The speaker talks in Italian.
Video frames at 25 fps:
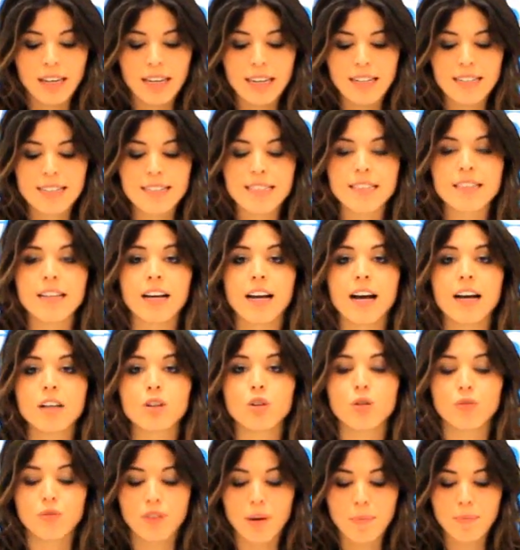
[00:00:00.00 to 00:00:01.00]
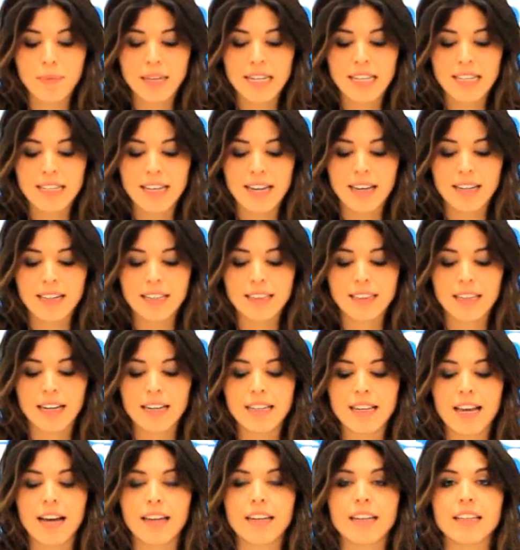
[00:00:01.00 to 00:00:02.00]
Il sindacato Famiglie
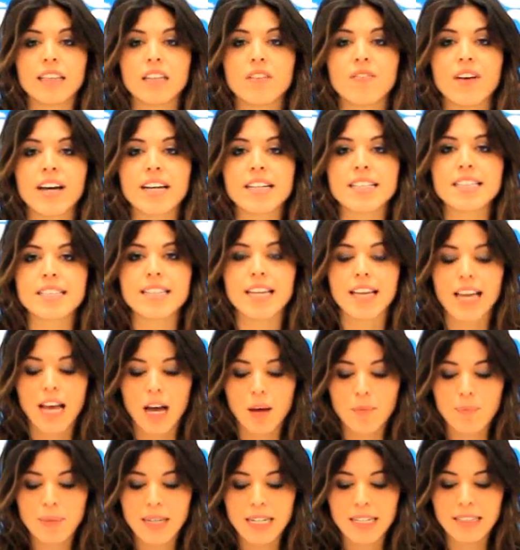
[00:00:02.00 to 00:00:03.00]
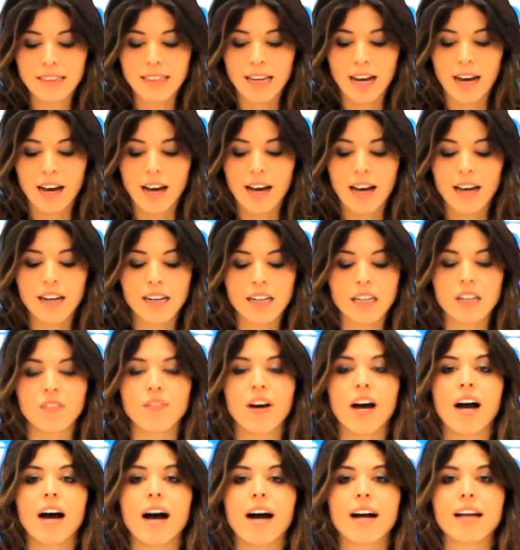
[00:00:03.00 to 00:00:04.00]
Italiane Diverse Abilità
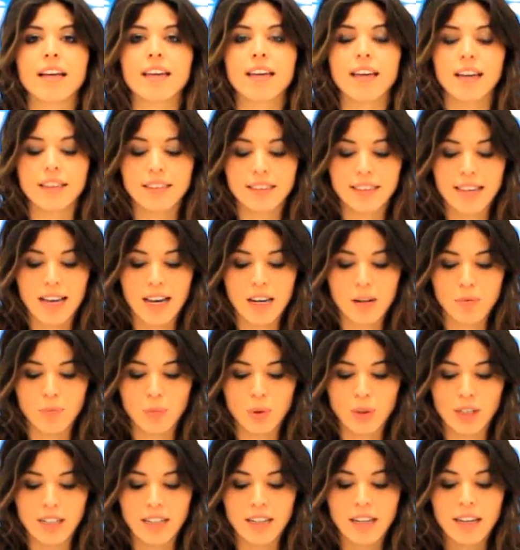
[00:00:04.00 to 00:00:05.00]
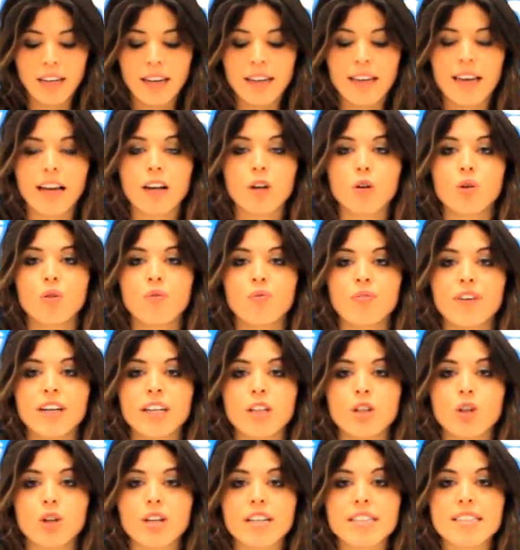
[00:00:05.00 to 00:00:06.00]
arriva anche a Termoli e al
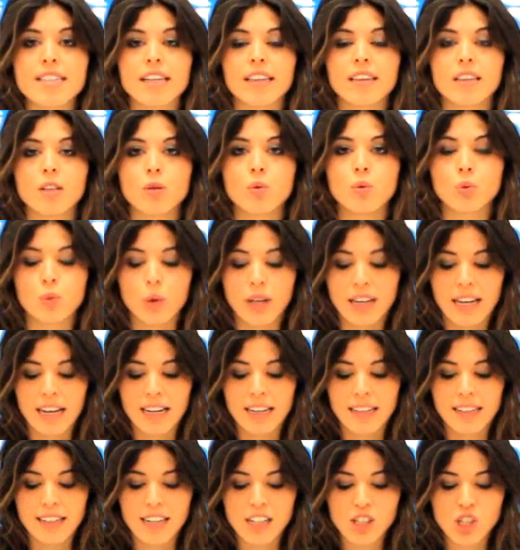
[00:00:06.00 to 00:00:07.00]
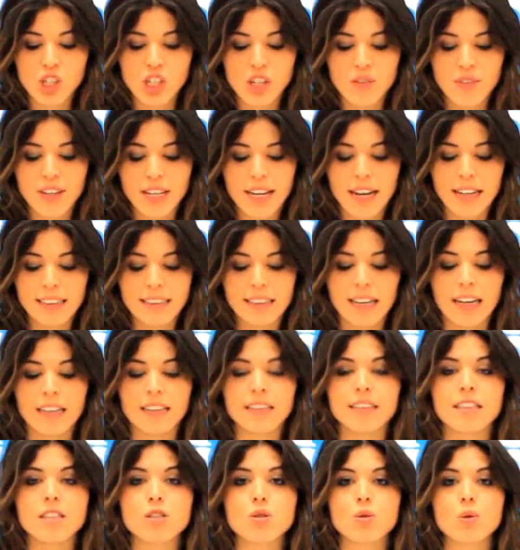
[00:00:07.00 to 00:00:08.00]
convegno che si è tenuto in Galleria Civica
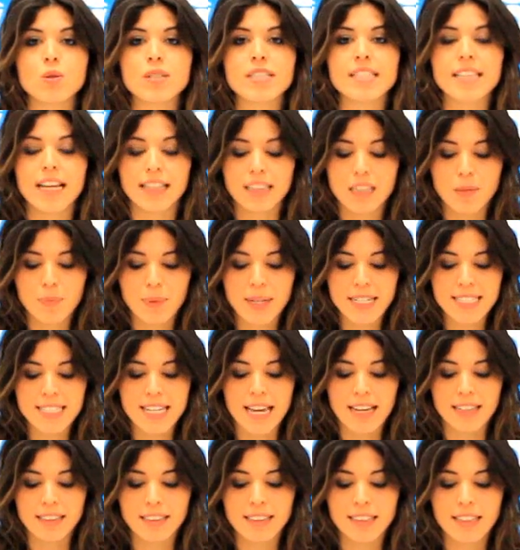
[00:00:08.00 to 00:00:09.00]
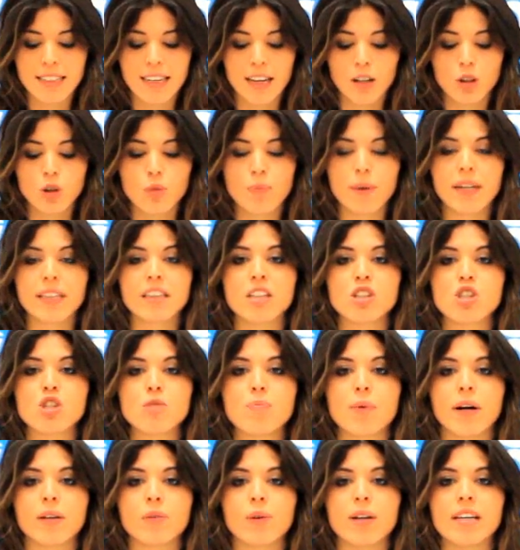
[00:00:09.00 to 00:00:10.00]
tanti sono stati presenti che hanno
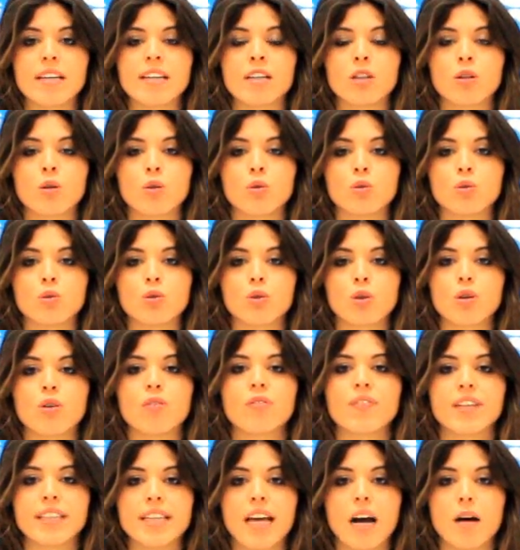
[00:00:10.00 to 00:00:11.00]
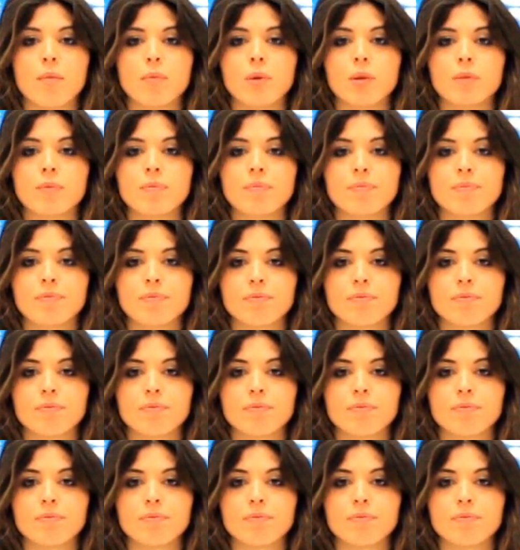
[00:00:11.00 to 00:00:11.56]
partecipato all'incontro. Vediamo.